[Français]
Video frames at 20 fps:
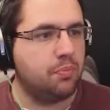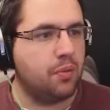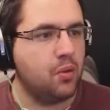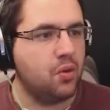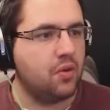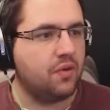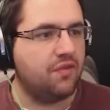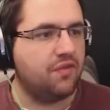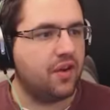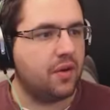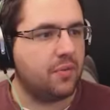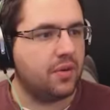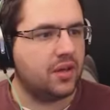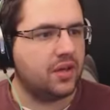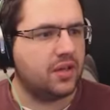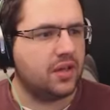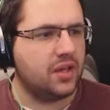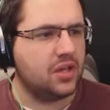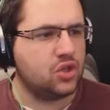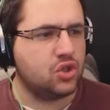pour
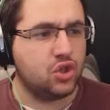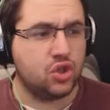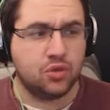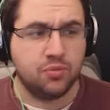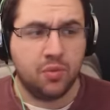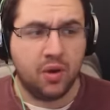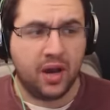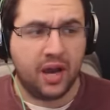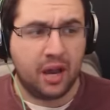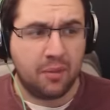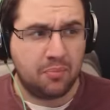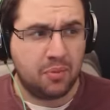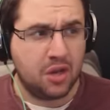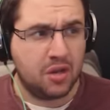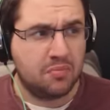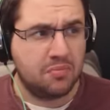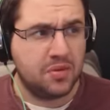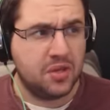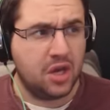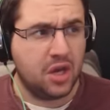fabriquer, si je me
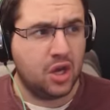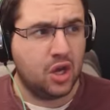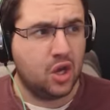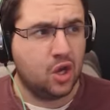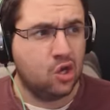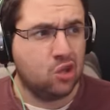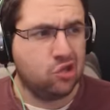rappelle bien,